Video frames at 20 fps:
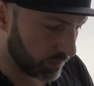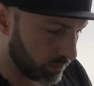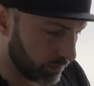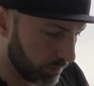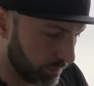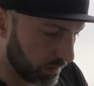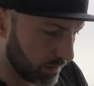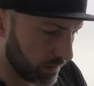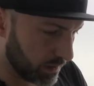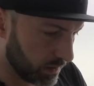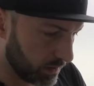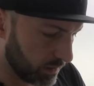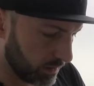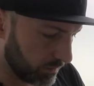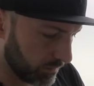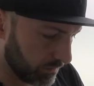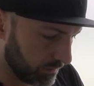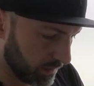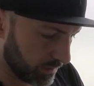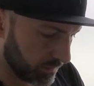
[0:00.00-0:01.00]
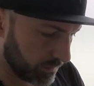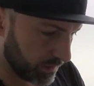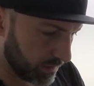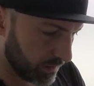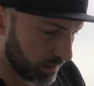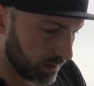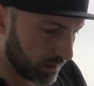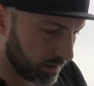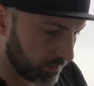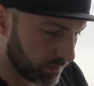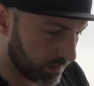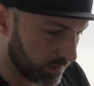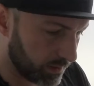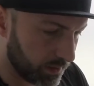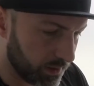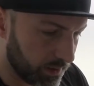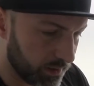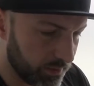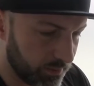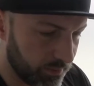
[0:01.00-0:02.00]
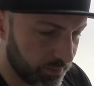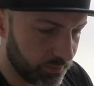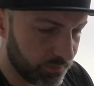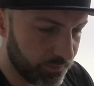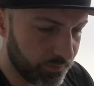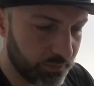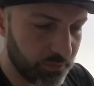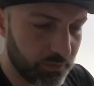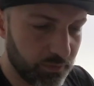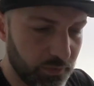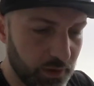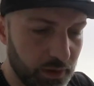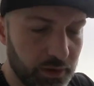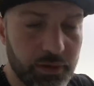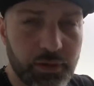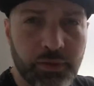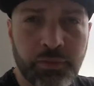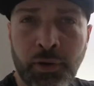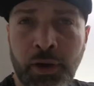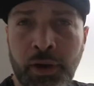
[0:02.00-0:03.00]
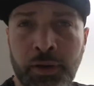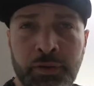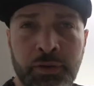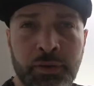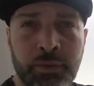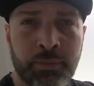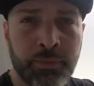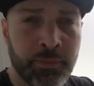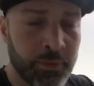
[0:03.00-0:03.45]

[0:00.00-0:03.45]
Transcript: ich gucke mir gerade Frank seine Arbeiten an, während ich warte.